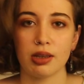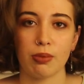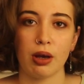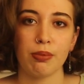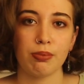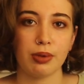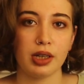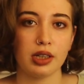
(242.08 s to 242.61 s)

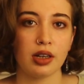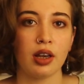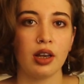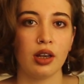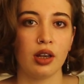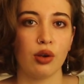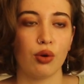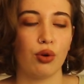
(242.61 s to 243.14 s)
zaman bir
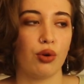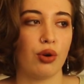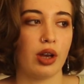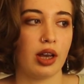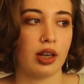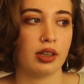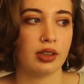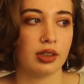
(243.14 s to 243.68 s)

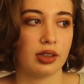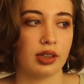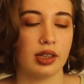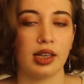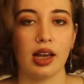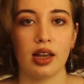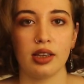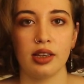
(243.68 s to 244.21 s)
ön
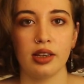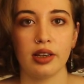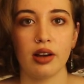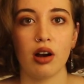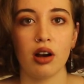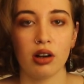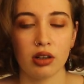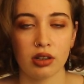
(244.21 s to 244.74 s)
yani
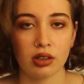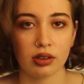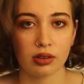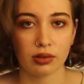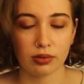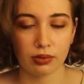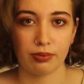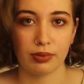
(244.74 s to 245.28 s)
an
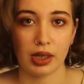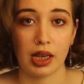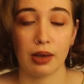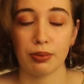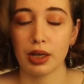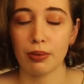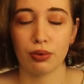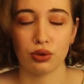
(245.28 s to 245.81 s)

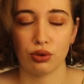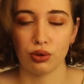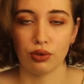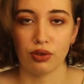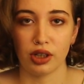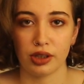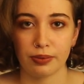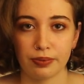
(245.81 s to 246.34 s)
e,
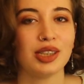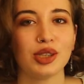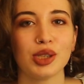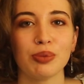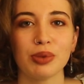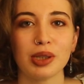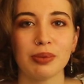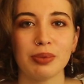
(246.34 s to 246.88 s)
prepozisyonu var.
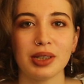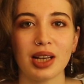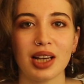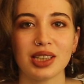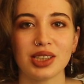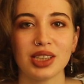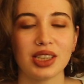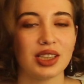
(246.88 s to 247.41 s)
Şimdi
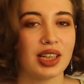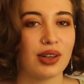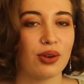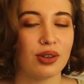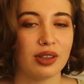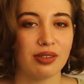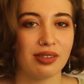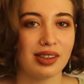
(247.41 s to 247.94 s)
birazcık
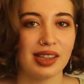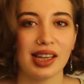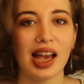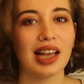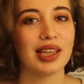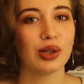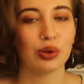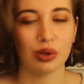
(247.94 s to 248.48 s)
jerontişin
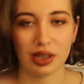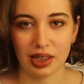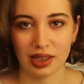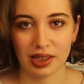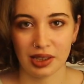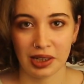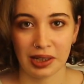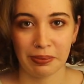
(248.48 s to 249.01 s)
nerede
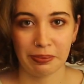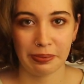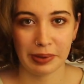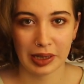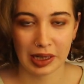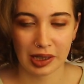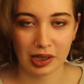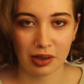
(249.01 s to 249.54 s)
kullanıldığına
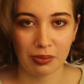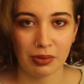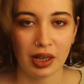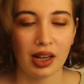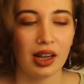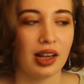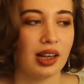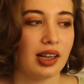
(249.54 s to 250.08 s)
bakalım.
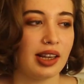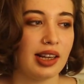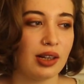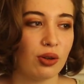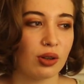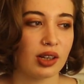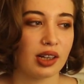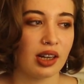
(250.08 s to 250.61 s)

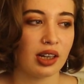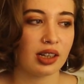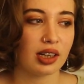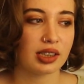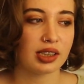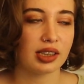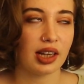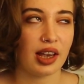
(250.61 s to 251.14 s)
İlk olarak
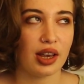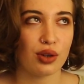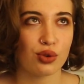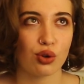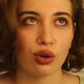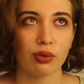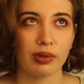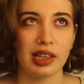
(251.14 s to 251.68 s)
aslında en
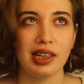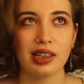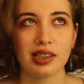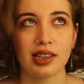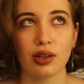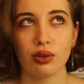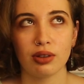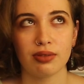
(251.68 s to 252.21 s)
çok ilk
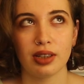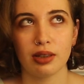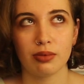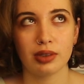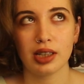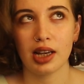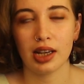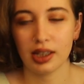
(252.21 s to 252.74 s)
jerontif
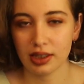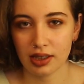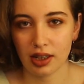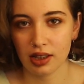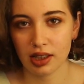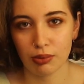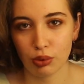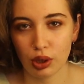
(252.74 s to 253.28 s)
dediğimizde herkesin
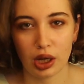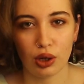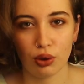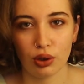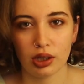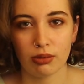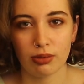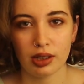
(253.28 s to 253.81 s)
aklına bu
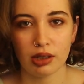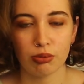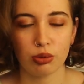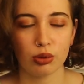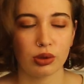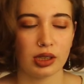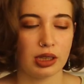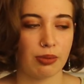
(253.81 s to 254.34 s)
geliyor olabilir.
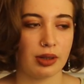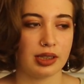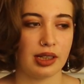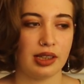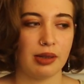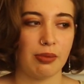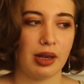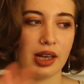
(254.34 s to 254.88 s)
Bu size
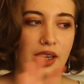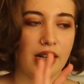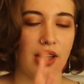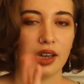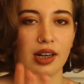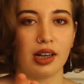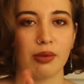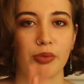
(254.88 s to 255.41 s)
bahsettiğim
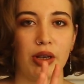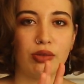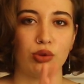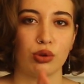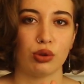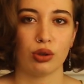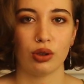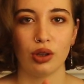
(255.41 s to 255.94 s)
erek arak
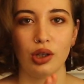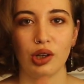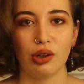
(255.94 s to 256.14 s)
mevzusu